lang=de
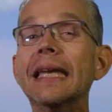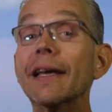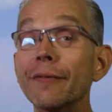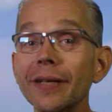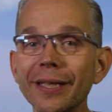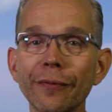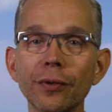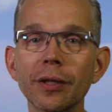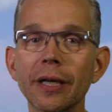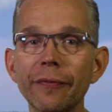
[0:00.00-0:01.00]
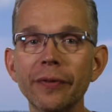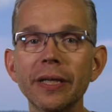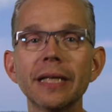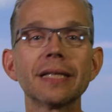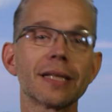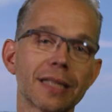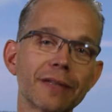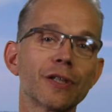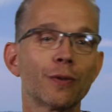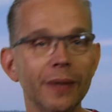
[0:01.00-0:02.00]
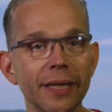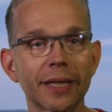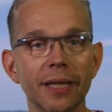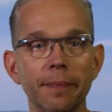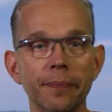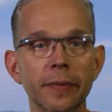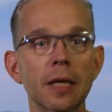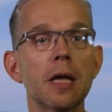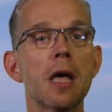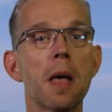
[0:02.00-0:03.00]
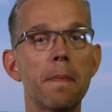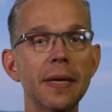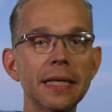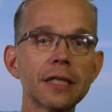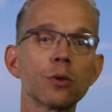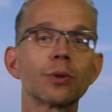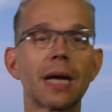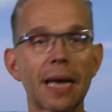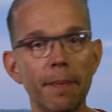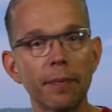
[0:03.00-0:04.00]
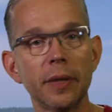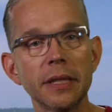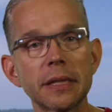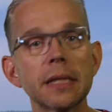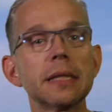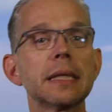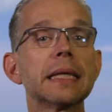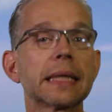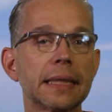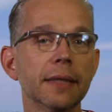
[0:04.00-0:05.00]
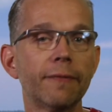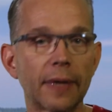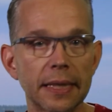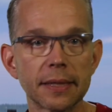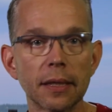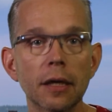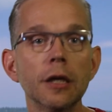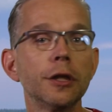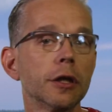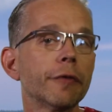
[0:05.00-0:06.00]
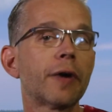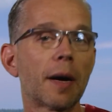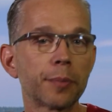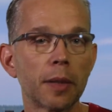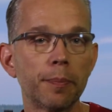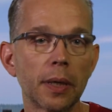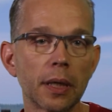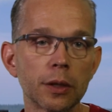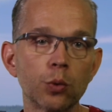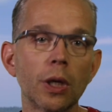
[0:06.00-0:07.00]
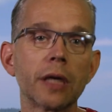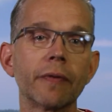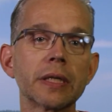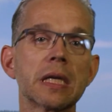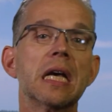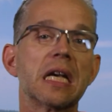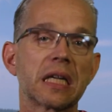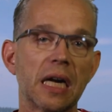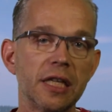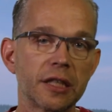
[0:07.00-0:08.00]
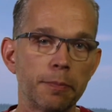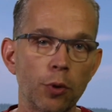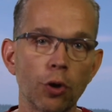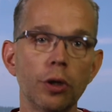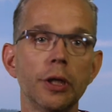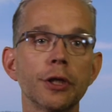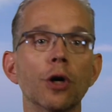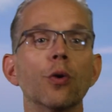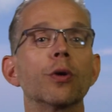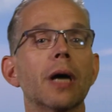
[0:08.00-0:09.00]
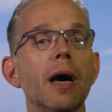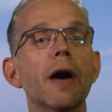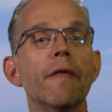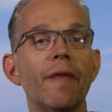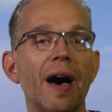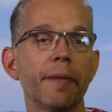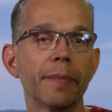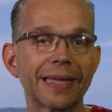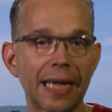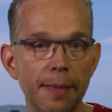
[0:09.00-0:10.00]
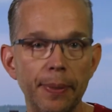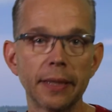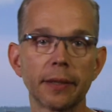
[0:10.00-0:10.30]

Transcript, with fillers: In der Filterfotografie ist das etwas schwieriger. Blitz- oder Lampenlicht ist in der Regel weiß, je nach Farbtemperatur etwas kalt bläulich oder warm gelblich.